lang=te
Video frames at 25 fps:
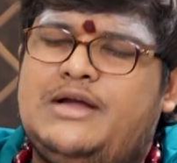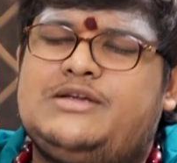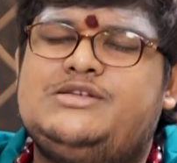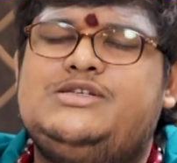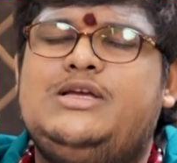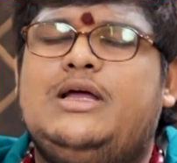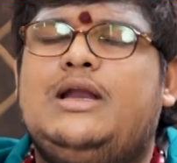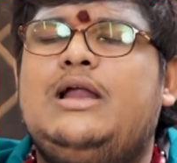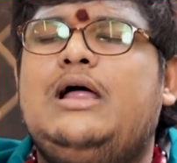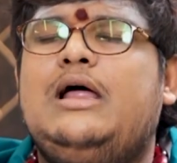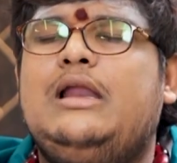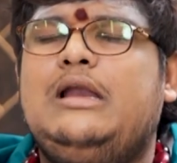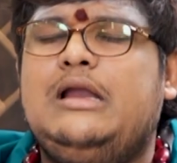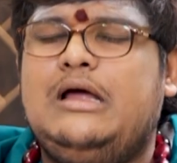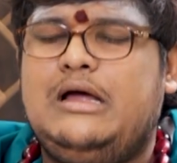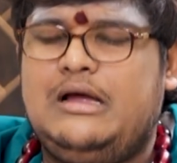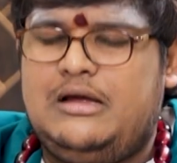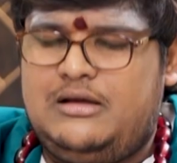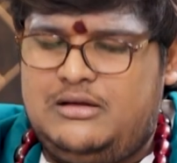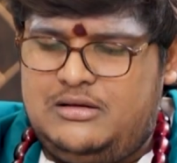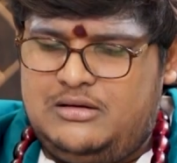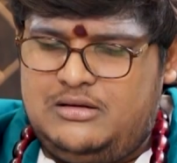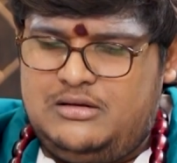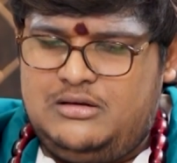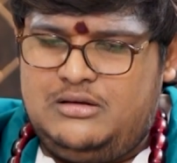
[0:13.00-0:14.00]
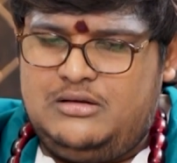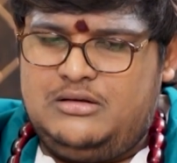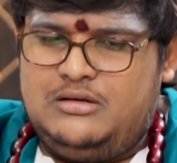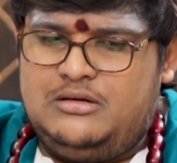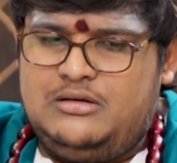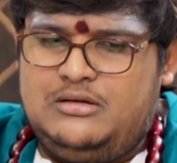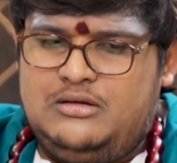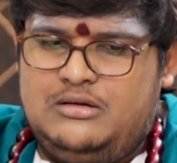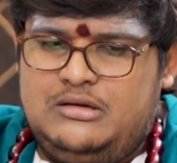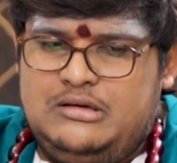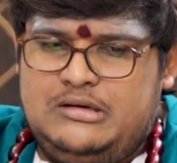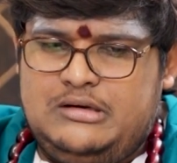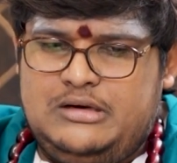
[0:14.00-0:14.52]
అక్షరాల
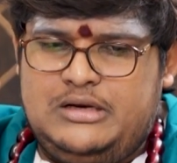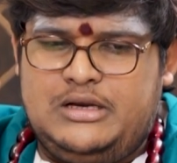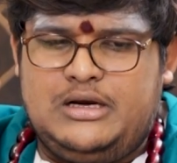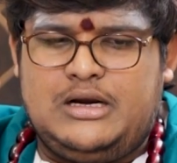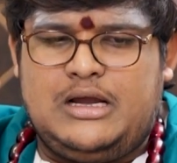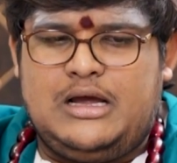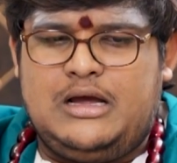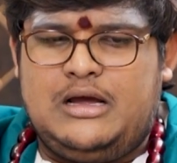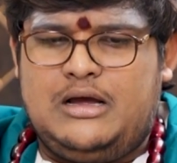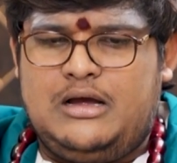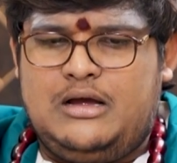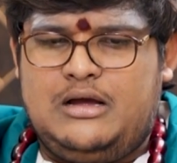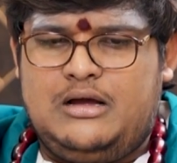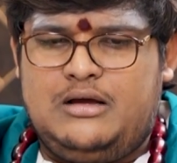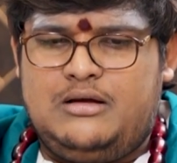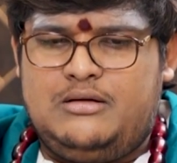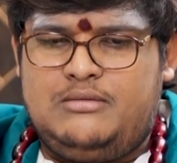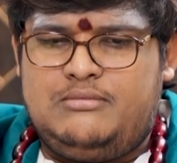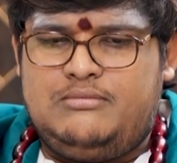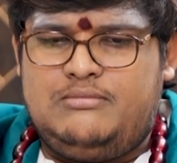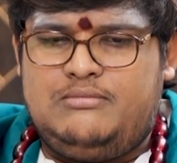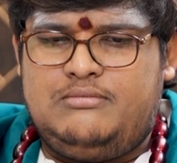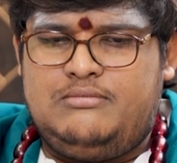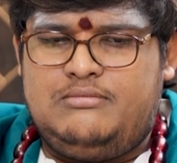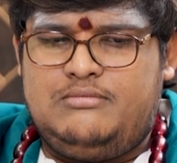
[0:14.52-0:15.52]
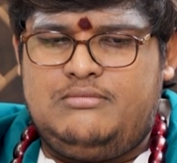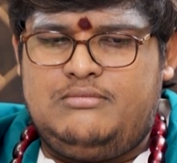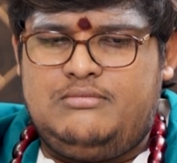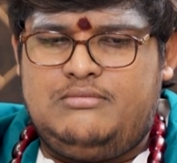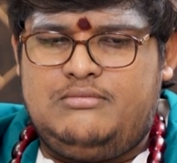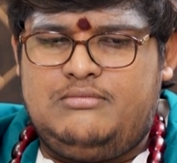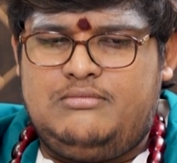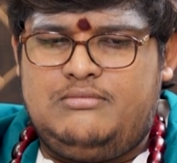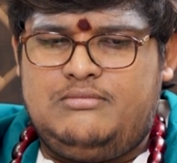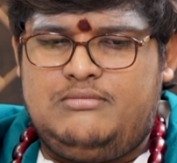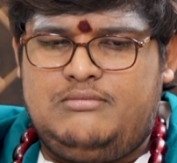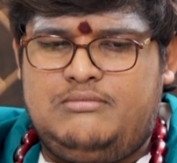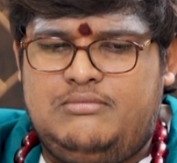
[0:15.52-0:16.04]
నేను
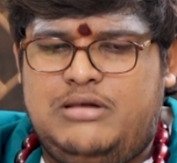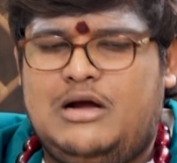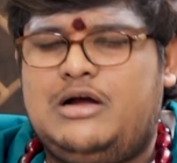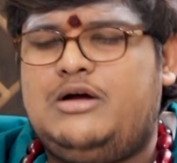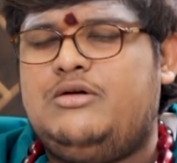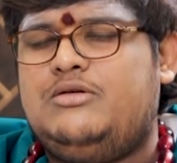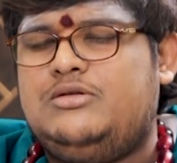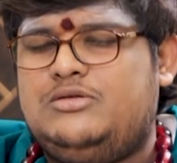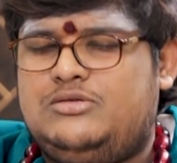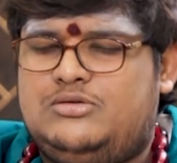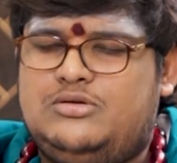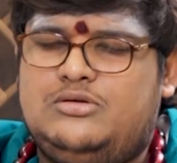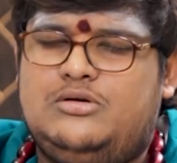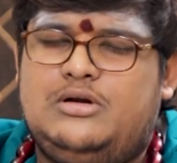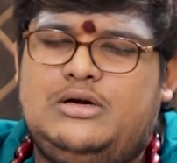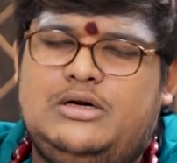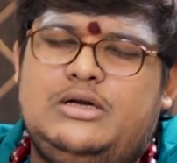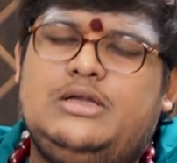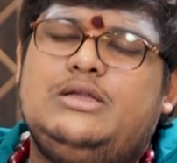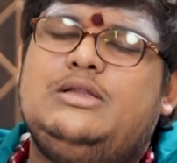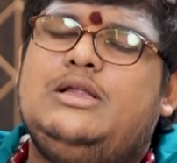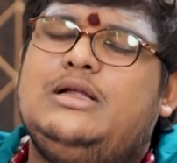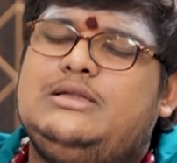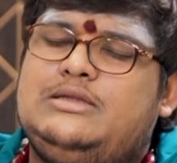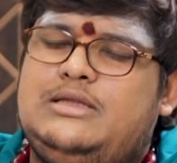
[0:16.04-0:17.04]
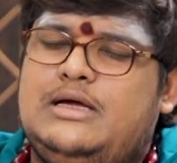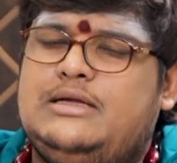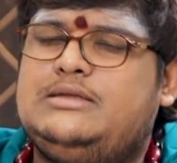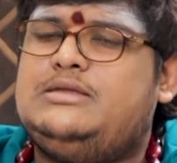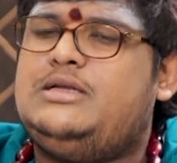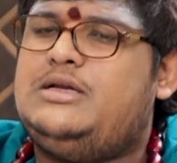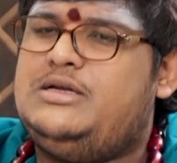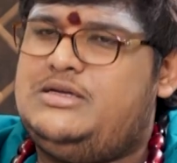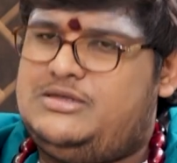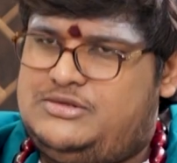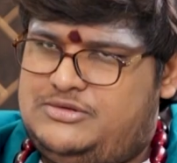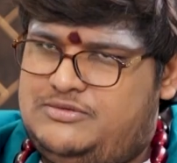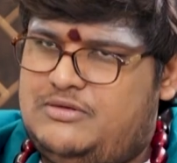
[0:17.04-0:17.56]
భగవంతుడు అంటే
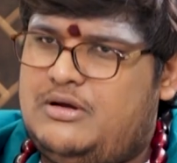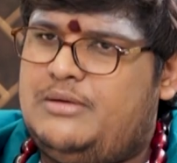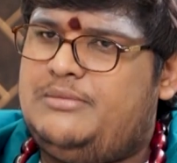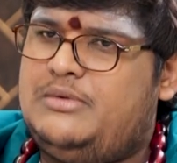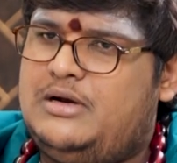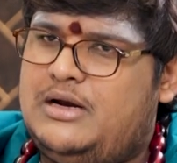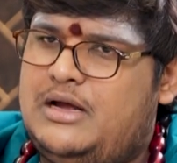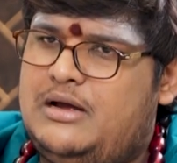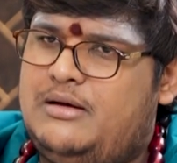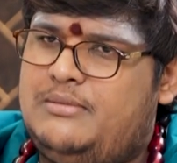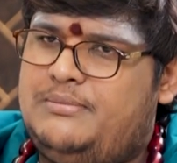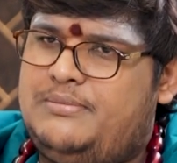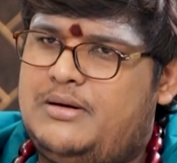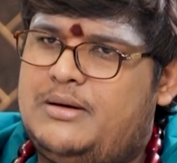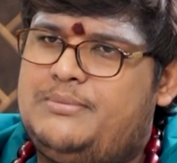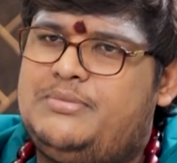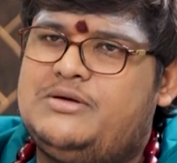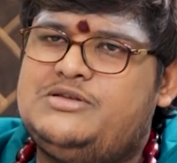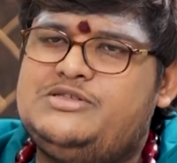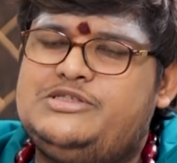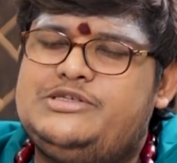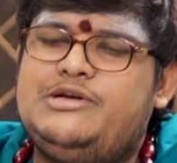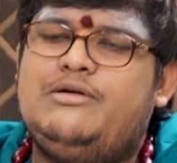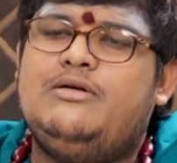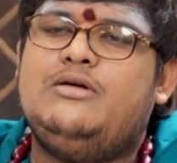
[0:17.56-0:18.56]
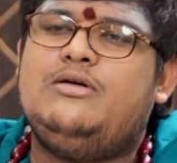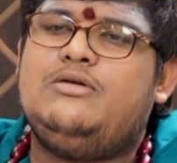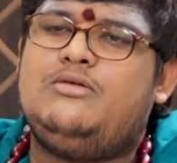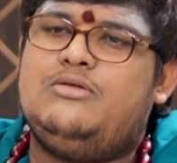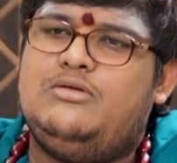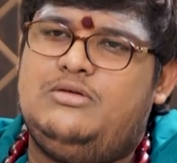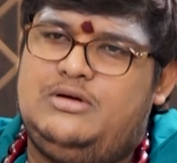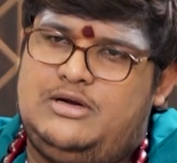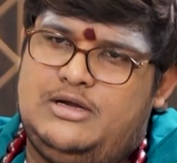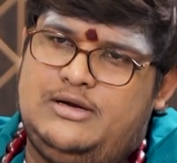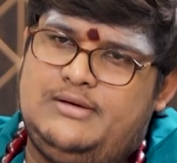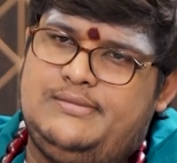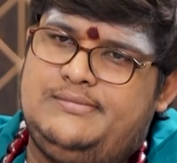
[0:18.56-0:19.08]
దత్తాత్రేయ స్వామి నా ప్రపంచం
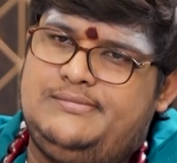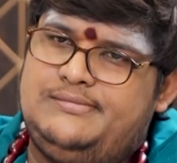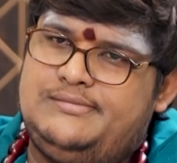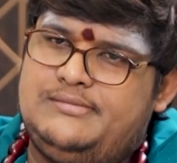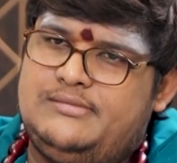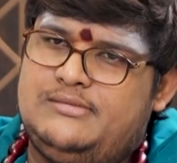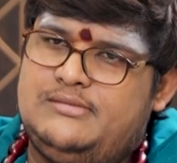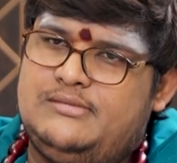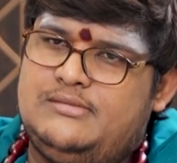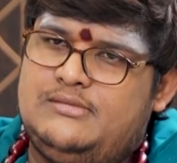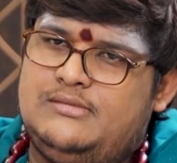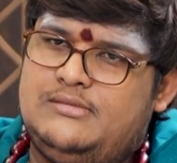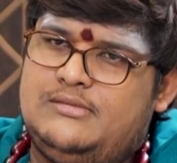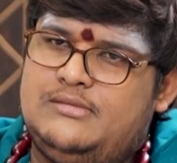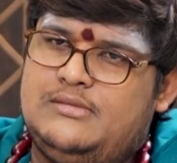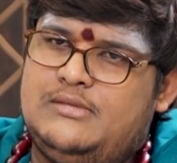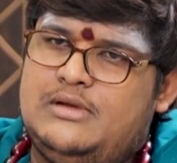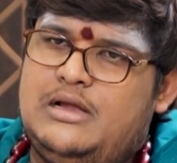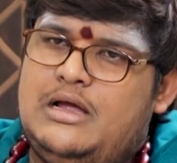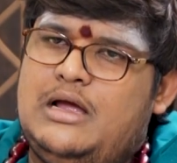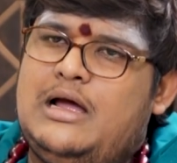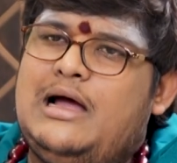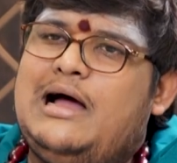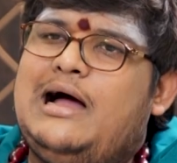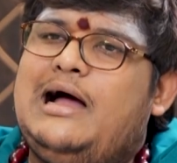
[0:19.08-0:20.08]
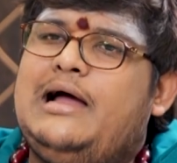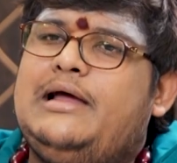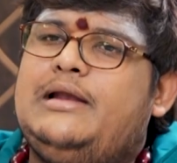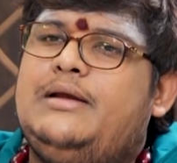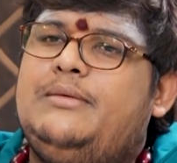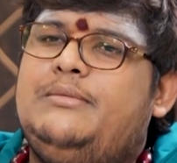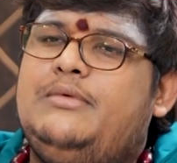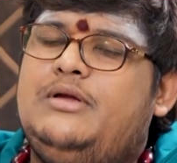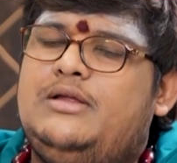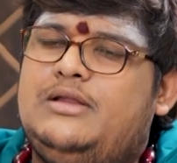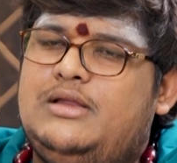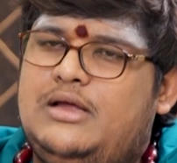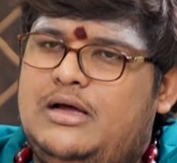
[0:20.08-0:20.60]
అనుకుంటాను ఆయన
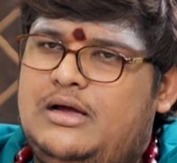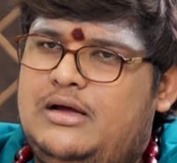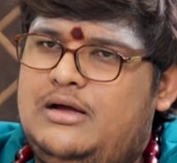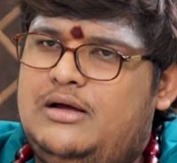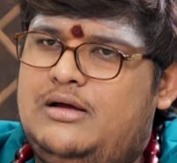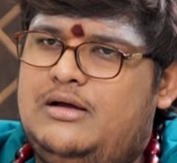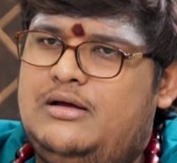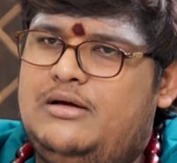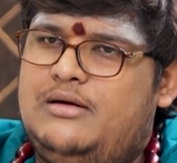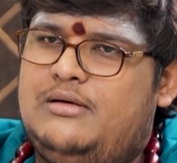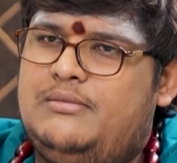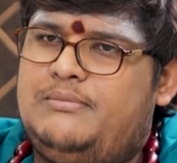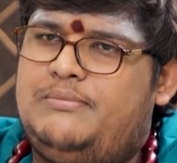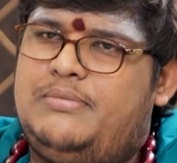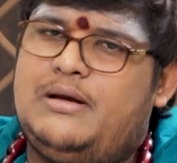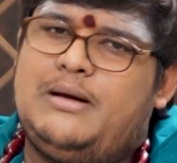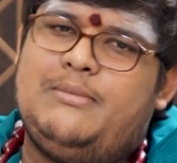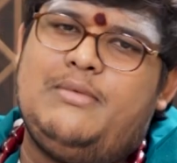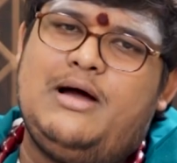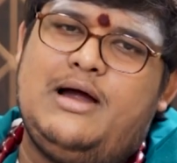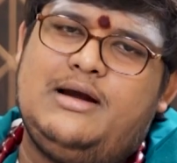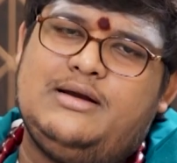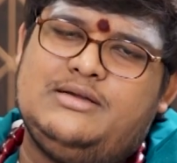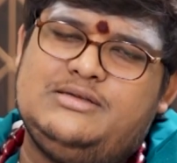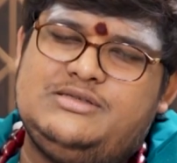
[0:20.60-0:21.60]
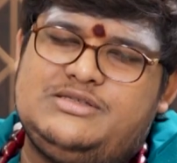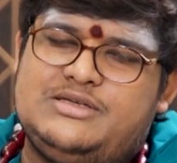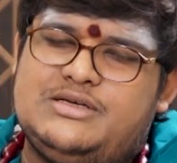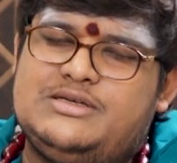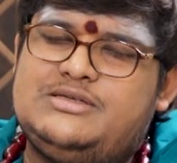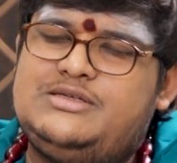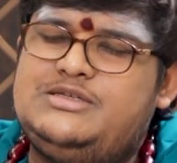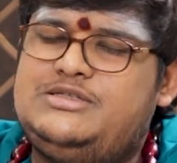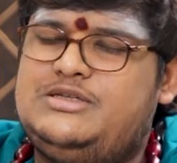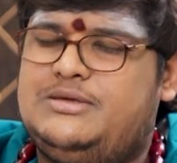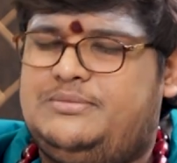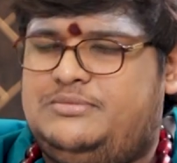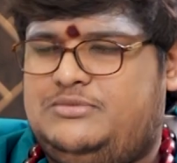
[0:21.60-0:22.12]
మీద ప్రమాణం
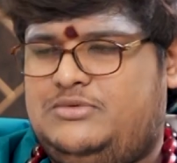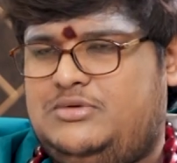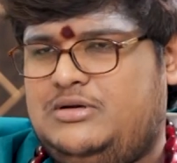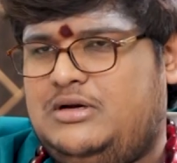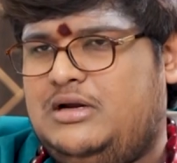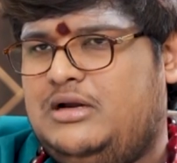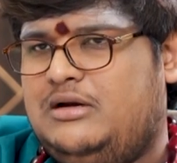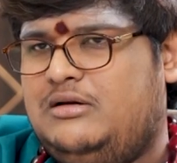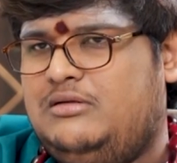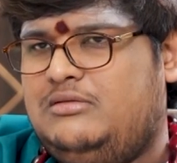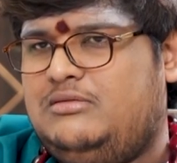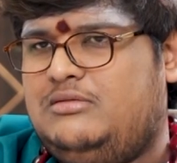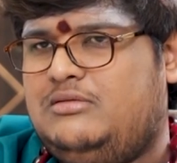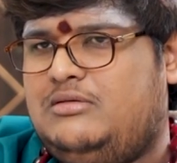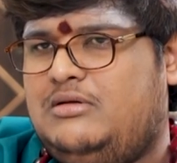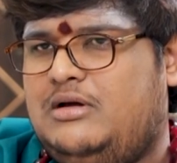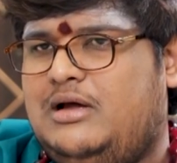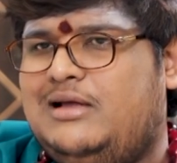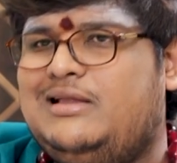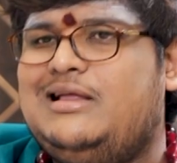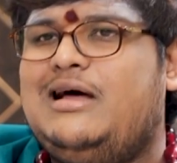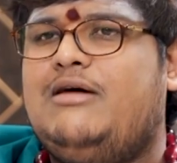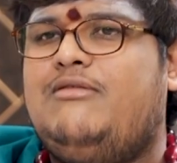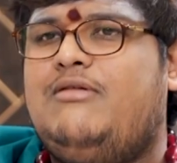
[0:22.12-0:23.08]
చేసి చెప్తున్నాను అది